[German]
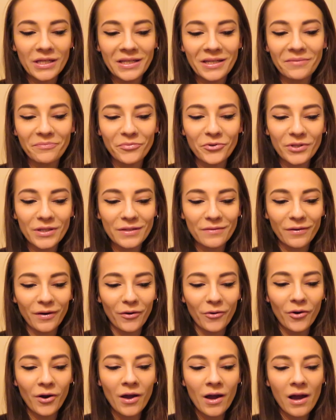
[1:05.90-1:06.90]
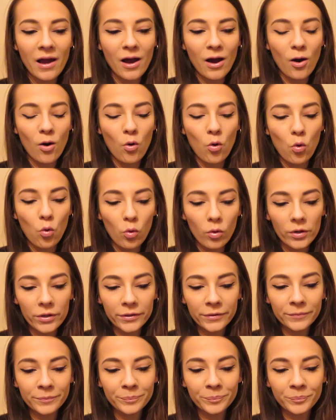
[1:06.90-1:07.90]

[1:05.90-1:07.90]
sich eine Putzfrau holen.